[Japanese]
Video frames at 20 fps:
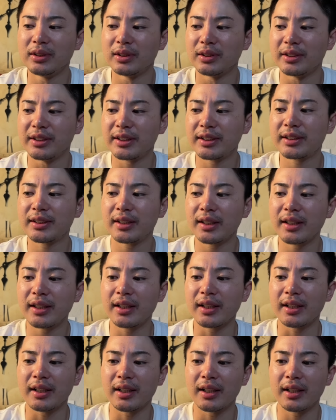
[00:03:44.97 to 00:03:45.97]
実
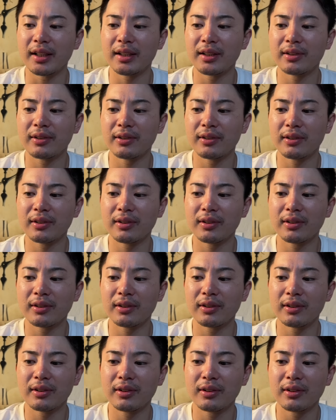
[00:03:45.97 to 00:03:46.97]
際、あ
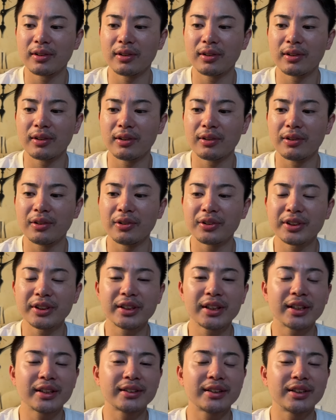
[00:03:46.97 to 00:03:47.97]
のーの、
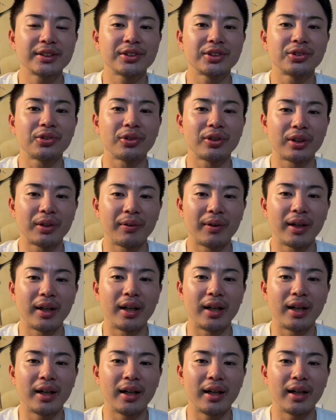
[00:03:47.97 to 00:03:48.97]
吉川選手にとって
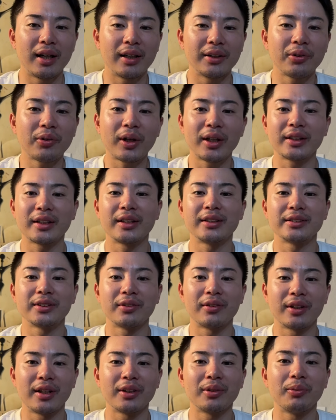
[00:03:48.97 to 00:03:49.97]
は、良かったん
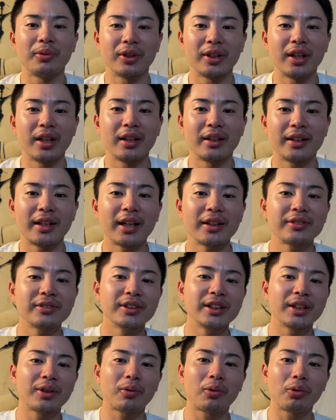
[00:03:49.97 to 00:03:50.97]
ちゃうかなと思って、
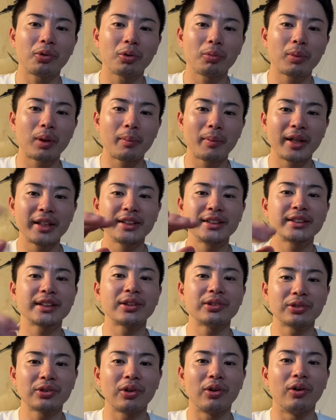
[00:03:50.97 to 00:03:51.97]
逆にこのままいっ
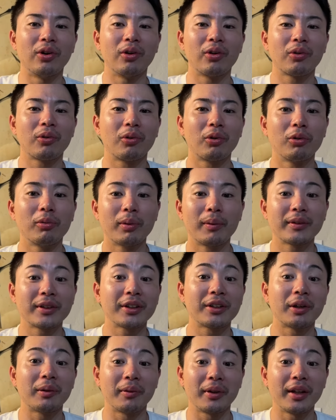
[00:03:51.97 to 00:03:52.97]
ちゃうと、このま
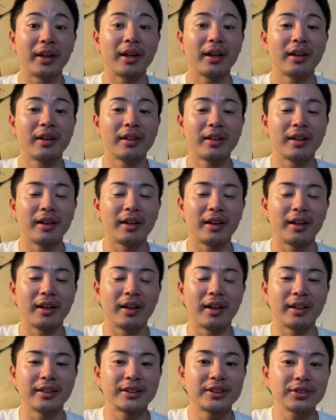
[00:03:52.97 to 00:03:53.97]
ま例えばね、
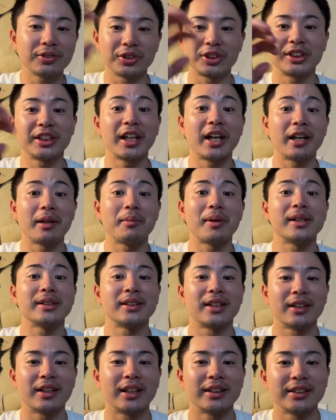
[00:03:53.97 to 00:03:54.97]
えー、すぐ試合ありま
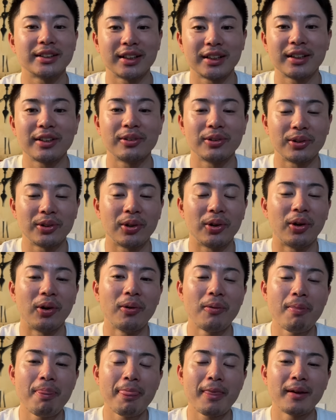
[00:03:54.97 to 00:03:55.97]
すって感じになってくる
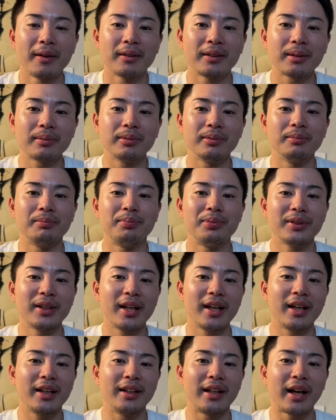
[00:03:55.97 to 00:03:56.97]
と、多分
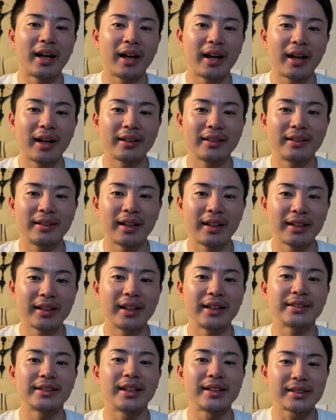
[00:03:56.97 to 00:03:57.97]
プレーなかなかでき
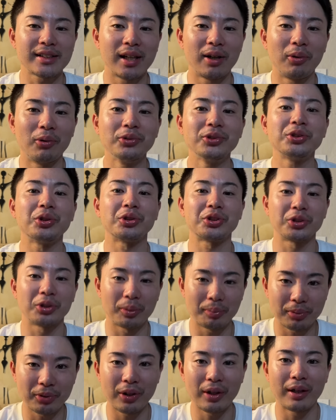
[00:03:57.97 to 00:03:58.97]
ないじゃないですか。本調子
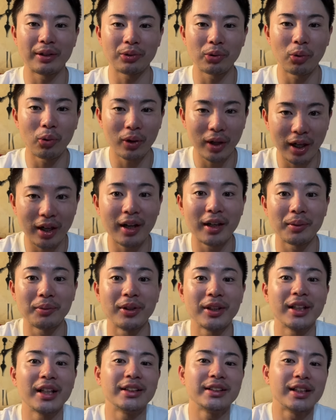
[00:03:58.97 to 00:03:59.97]
のプレー、どう考えても
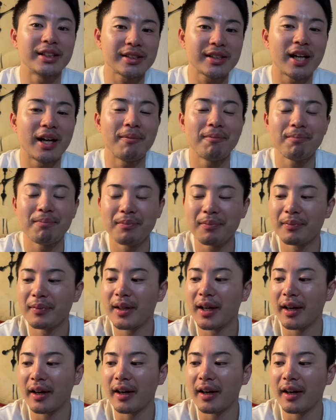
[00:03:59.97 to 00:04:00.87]
できないじゃないですか。だか